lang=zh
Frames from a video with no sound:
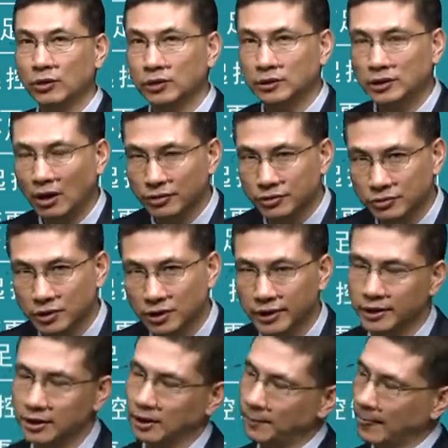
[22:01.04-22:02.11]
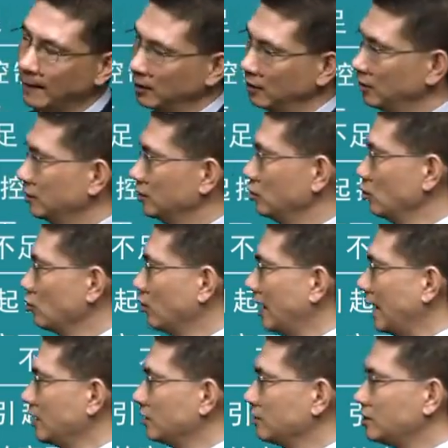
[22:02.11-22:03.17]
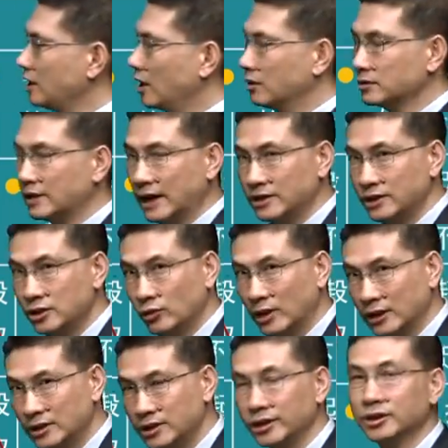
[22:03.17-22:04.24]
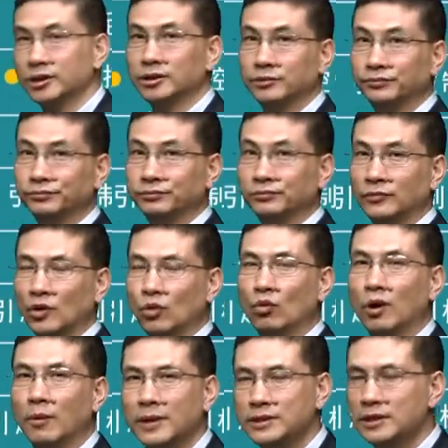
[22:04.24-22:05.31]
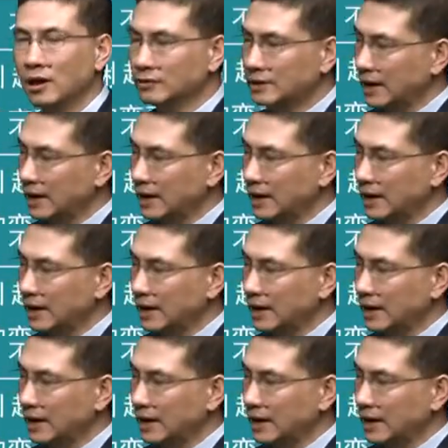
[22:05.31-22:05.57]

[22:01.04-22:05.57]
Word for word: 后的道理就可以了。如果按照教材这句话的解释，我们教